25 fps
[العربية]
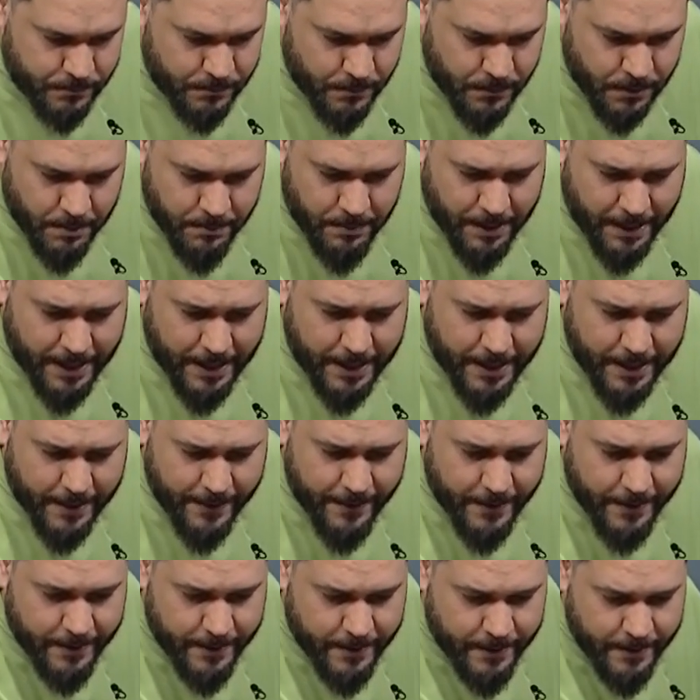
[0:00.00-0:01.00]
مع
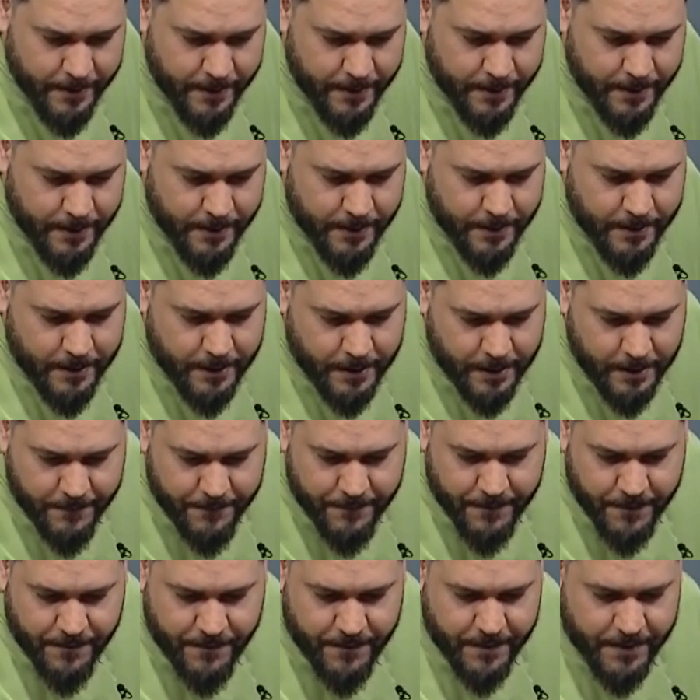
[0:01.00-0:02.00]
هذا
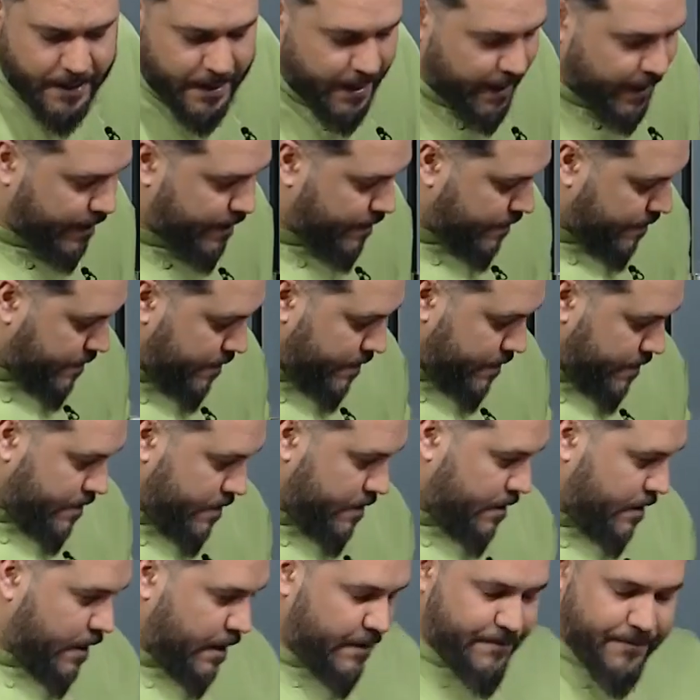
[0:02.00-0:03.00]
الفلفل الحار
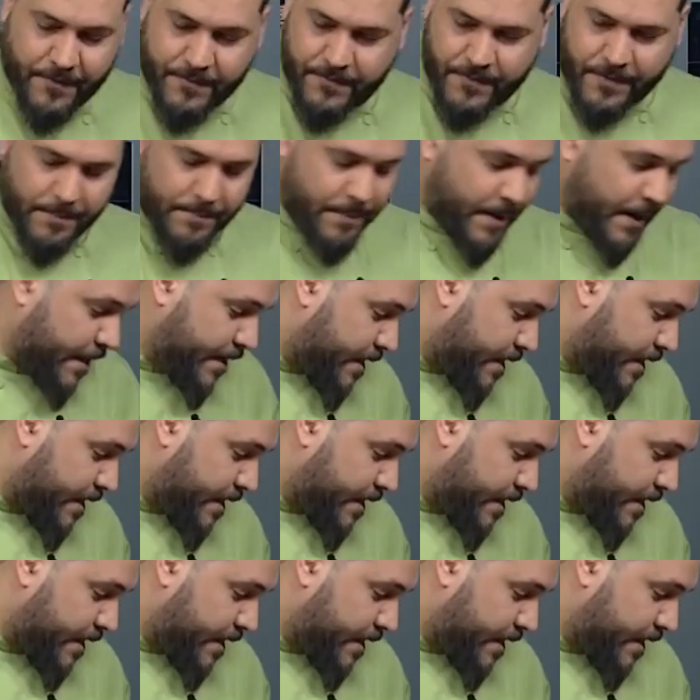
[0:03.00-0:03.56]
الفلفل البارد